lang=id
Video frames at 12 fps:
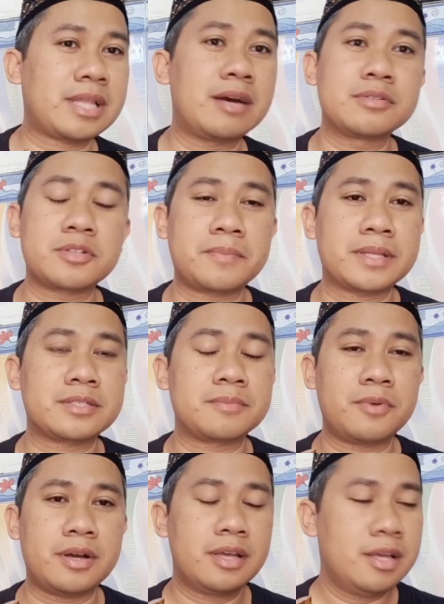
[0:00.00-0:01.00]
sobat
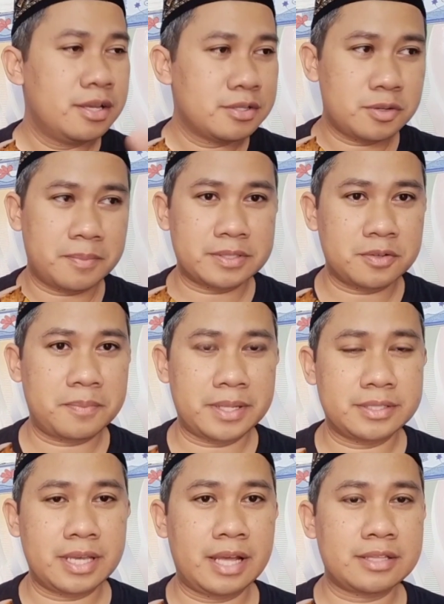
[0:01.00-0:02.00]
semua,
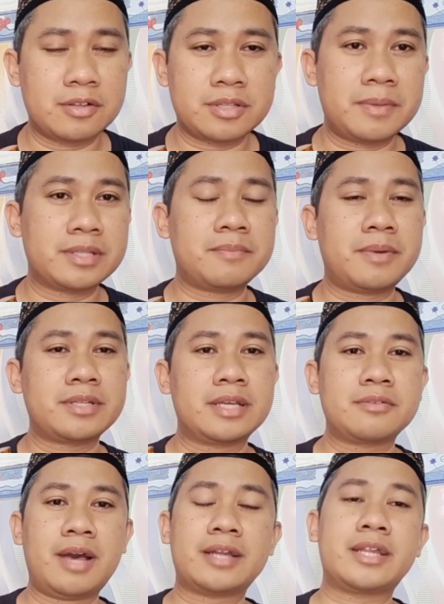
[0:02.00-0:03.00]
sobat-sobatnya atau teman-temannya itu
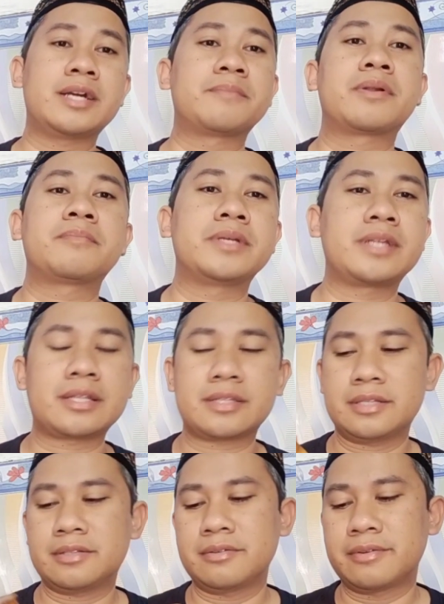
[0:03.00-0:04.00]
ada yang berminat
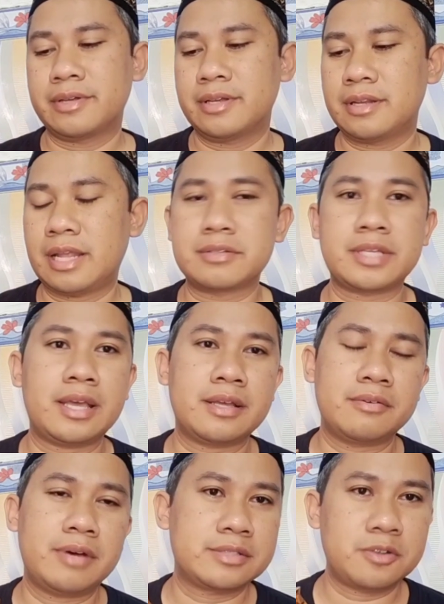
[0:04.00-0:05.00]
gitu. Lalu saya,
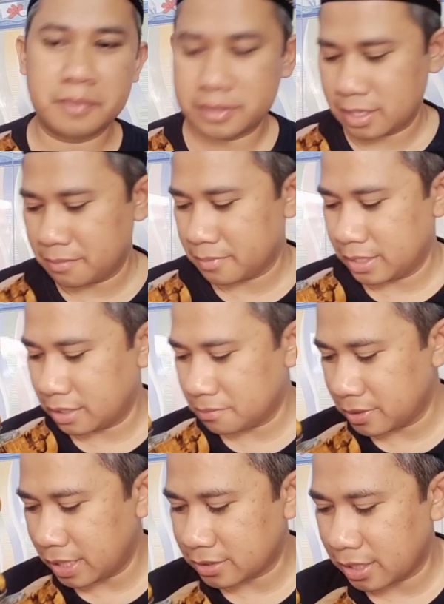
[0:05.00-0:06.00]
wah coba saya ingin
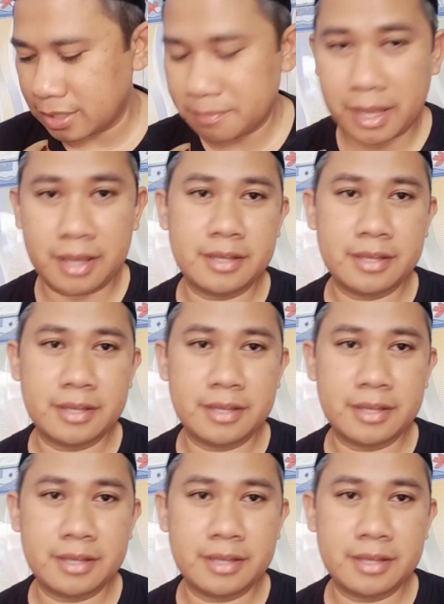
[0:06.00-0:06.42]
melihatnya nih Pak.